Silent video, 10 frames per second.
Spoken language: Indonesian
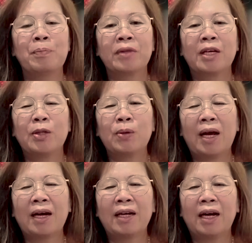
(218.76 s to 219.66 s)

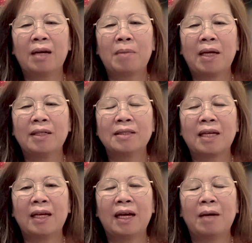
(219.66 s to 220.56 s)
itulah kenangan manis
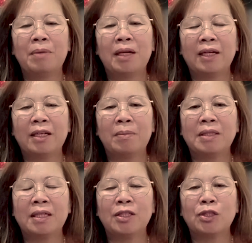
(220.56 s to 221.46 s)
saya bila dia
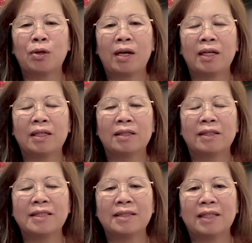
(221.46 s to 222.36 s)
menjadi seorang
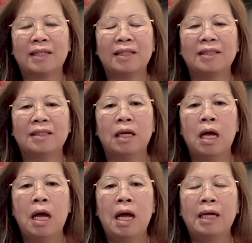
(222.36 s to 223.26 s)
Kristen
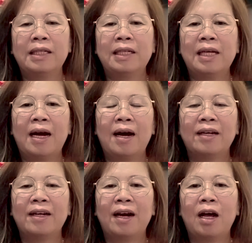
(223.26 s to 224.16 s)
dia
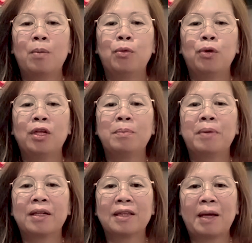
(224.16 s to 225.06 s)
adalah murid
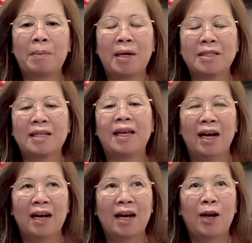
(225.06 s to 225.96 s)
pertama saya.
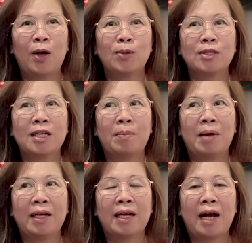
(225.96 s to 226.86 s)
Kalau saya
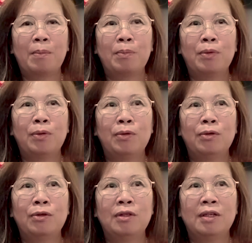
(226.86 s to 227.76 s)
balik
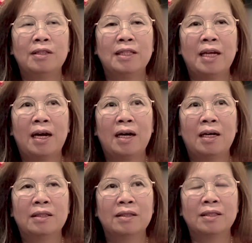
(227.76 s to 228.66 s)
kampung,
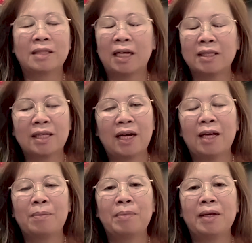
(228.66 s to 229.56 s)
dia sangat-sangat
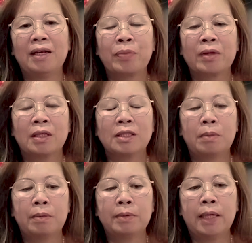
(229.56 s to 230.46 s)
happy
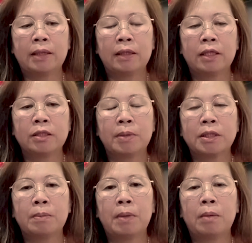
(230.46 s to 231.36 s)
sebab dia tidak
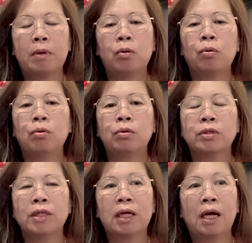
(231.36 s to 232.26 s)
sabar-sabar sabar
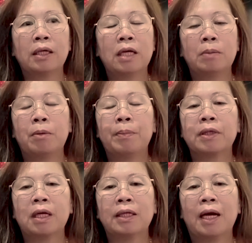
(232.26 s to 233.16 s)
mengkungsikan dan
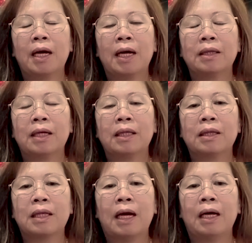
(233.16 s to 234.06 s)
mempertanyakan
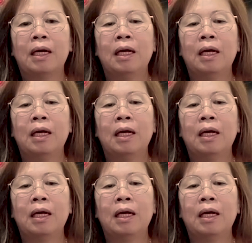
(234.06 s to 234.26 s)
tentang